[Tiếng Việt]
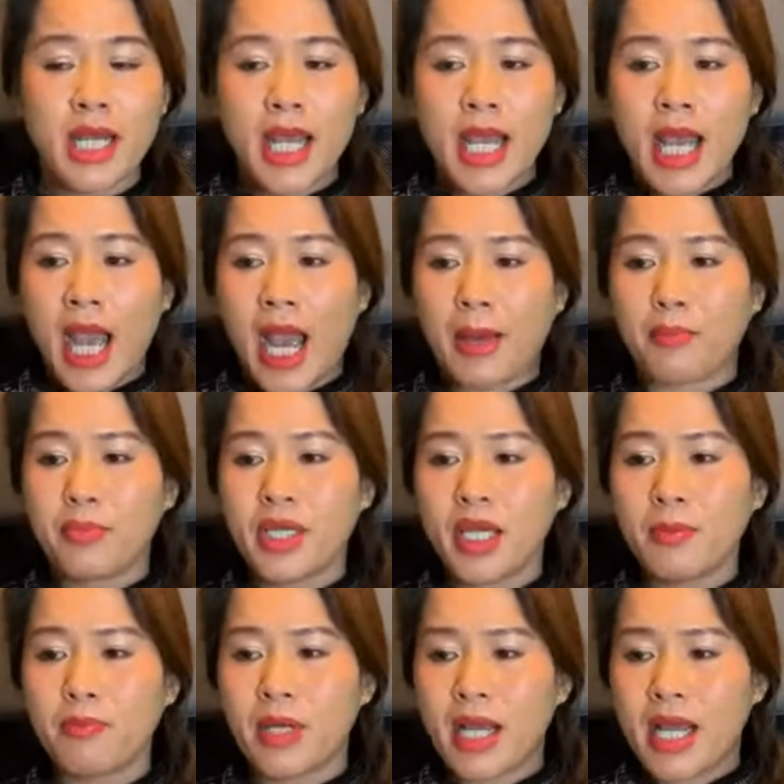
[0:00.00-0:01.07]
hãm hiếp,
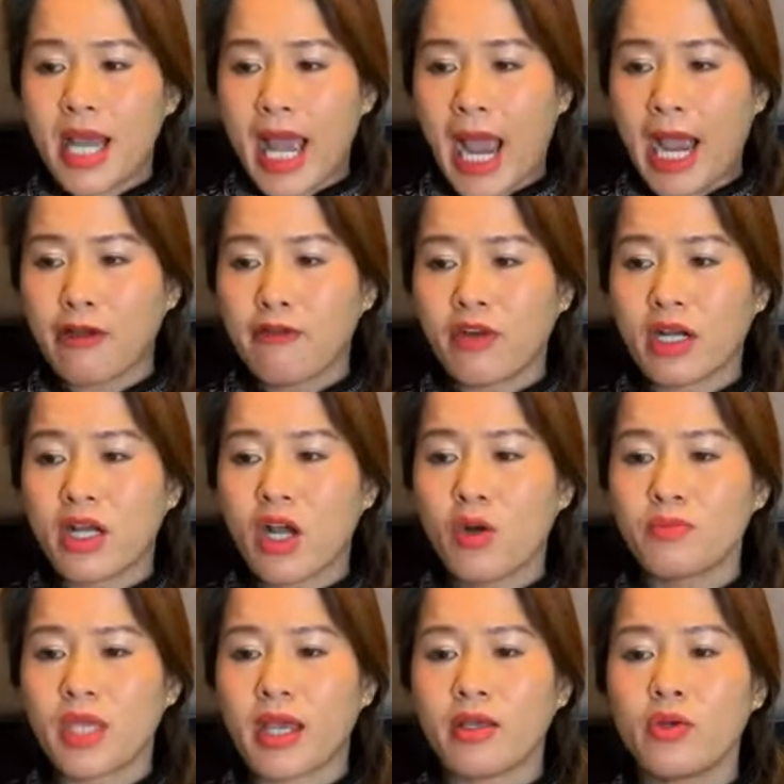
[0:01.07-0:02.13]
hẳn vẫn không
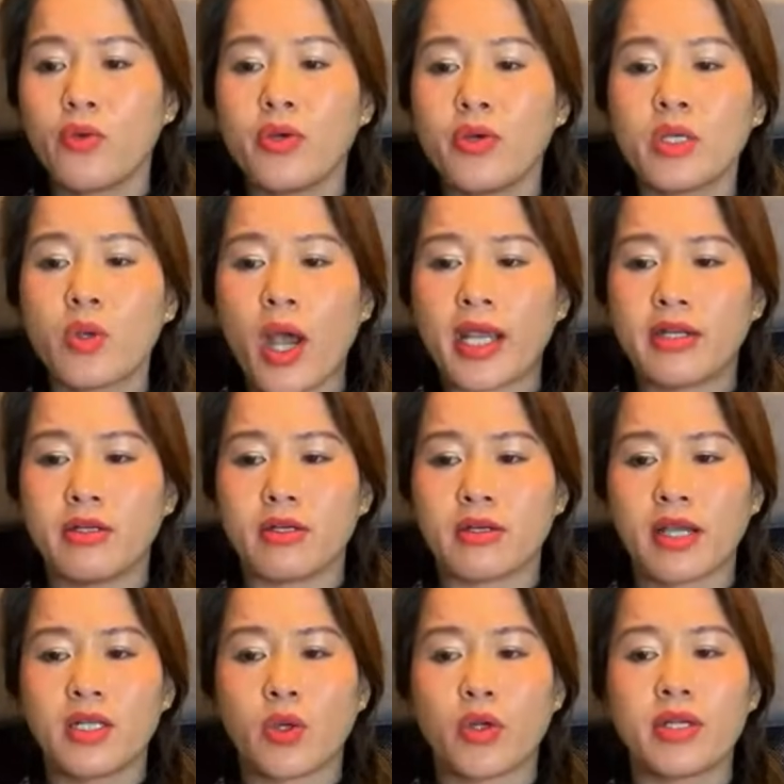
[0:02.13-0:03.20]
thể nguôi ngoai được cái
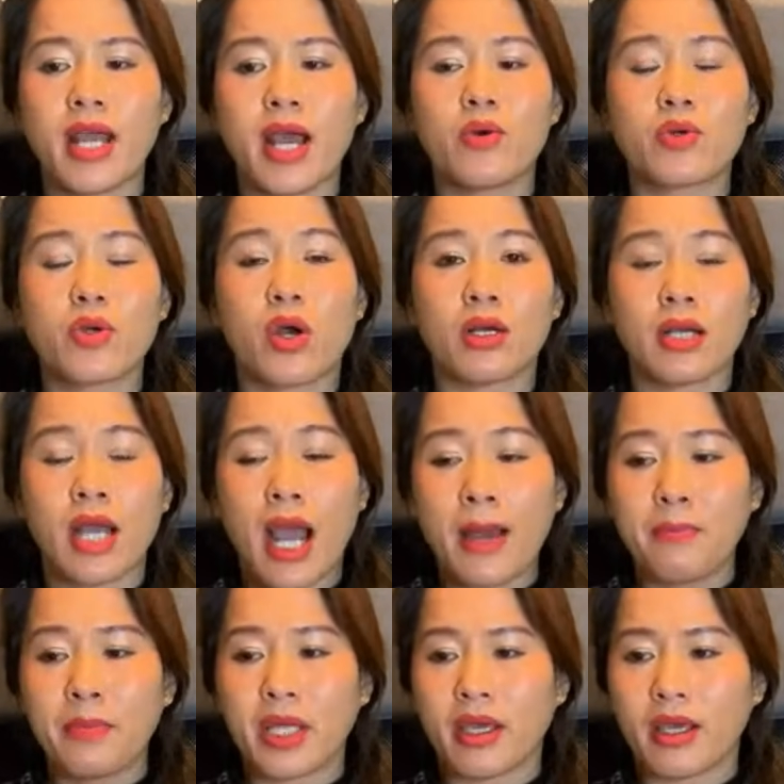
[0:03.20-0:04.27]
nỗi đau còn âm
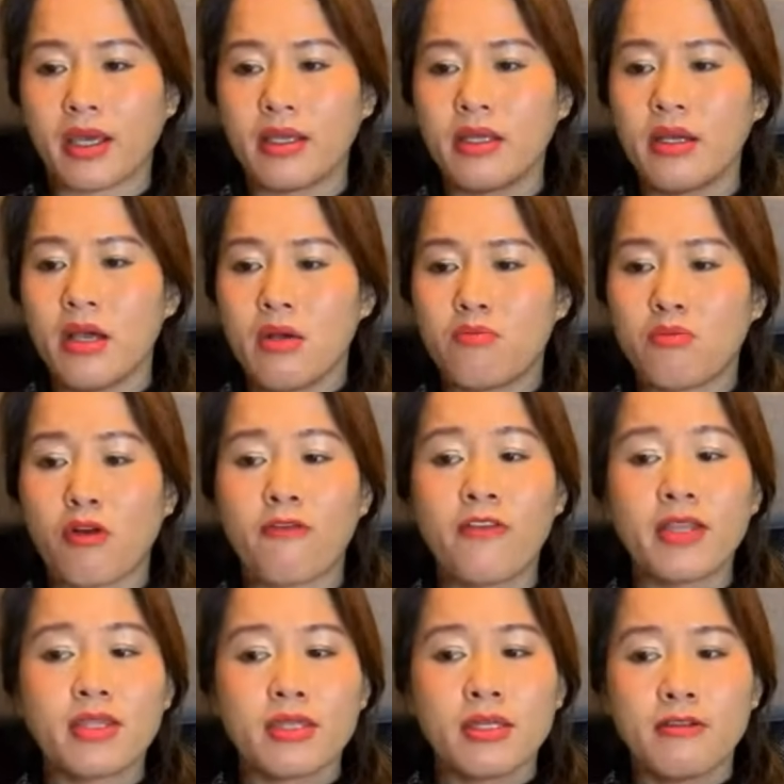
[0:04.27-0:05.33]
ỉ, một vết
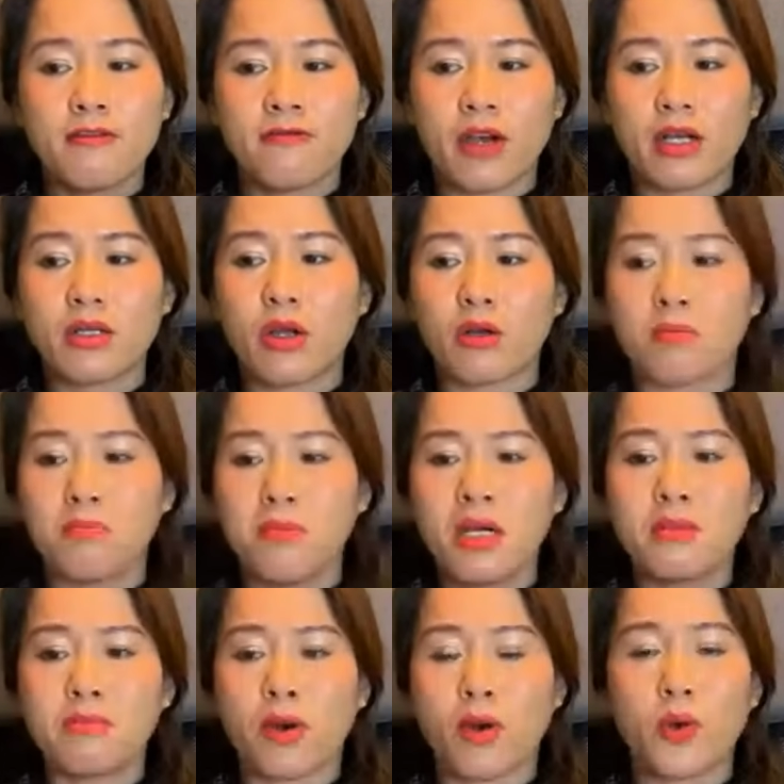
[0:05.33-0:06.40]
thương vẫn còn mưng
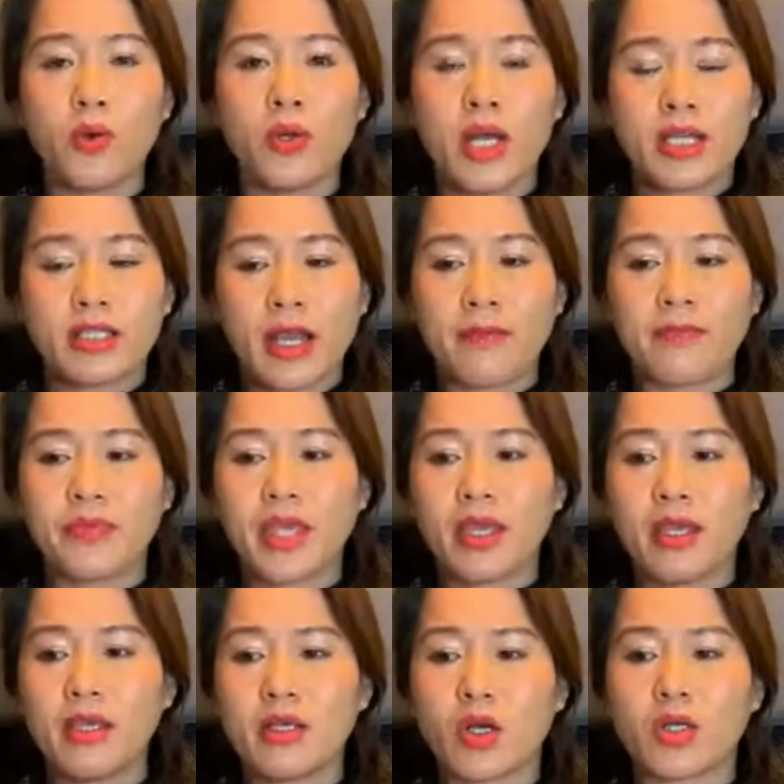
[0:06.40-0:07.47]
mủ, thậm
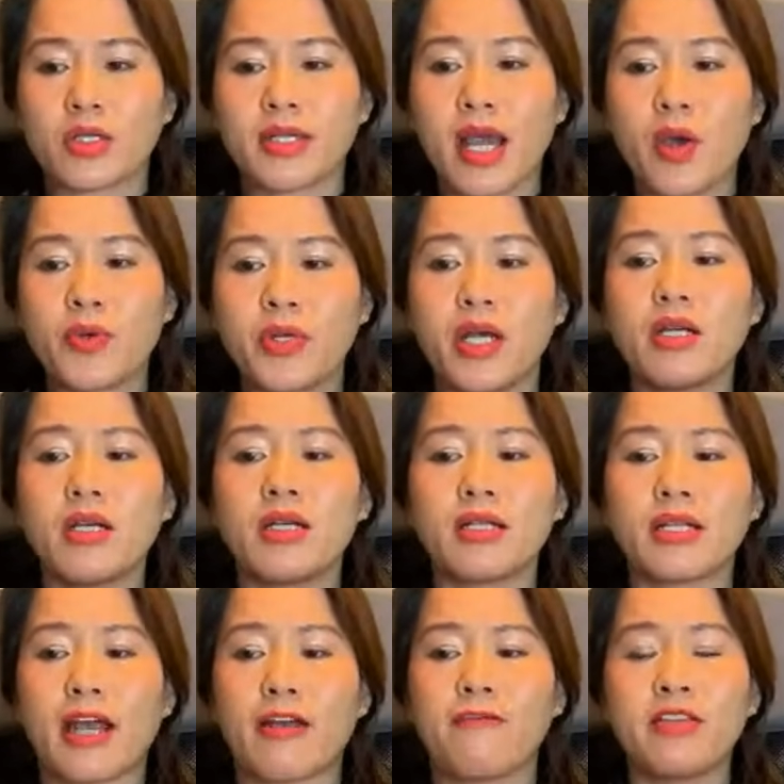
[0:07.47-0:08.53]
chí còn đau đớn hơn
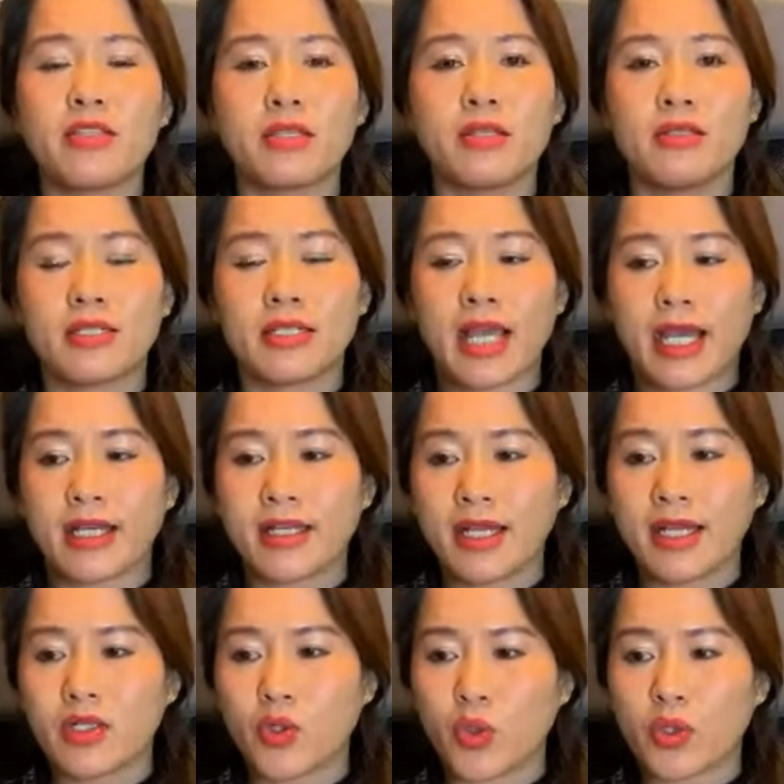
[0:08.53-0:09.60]
cả vết thương cải cách
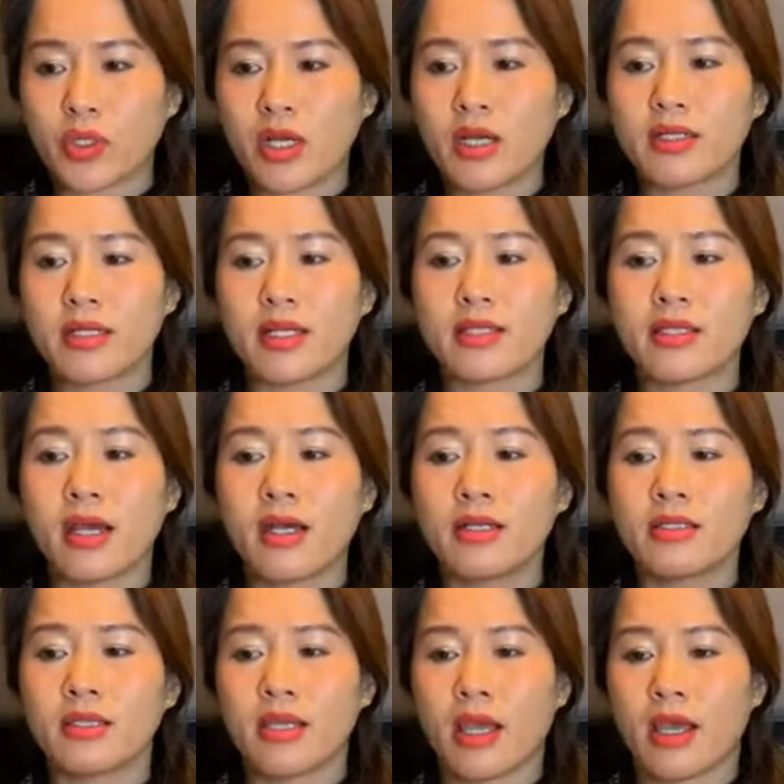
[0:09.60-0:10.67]
ruộng đất trên thân
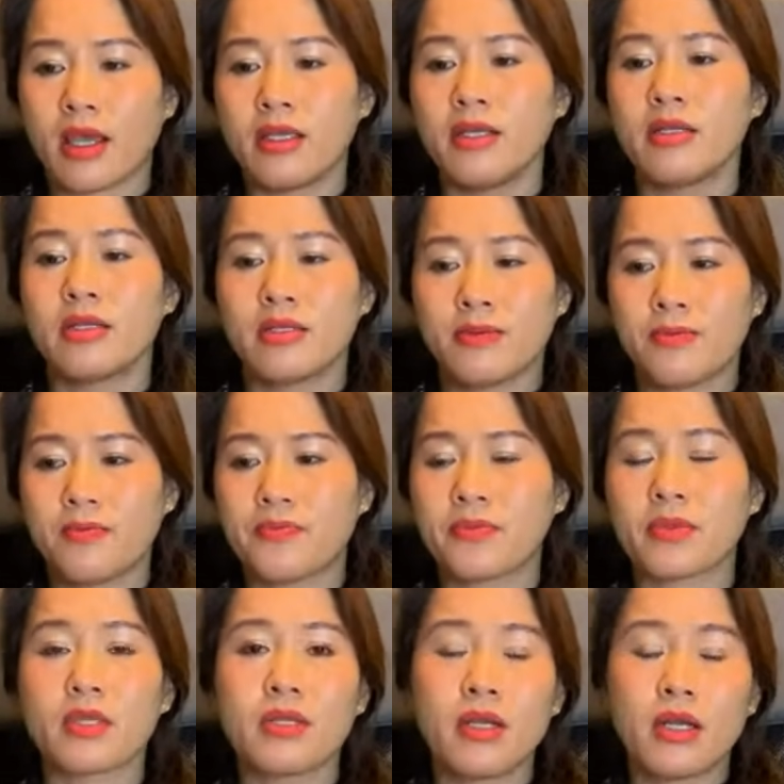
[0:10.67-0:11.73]
thể
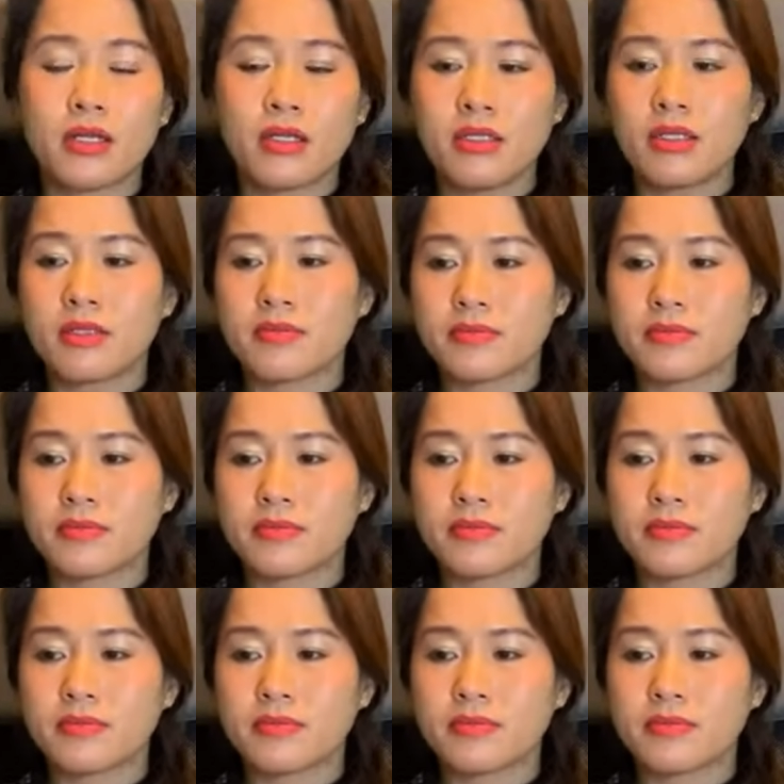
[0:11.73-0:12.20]
đất nước.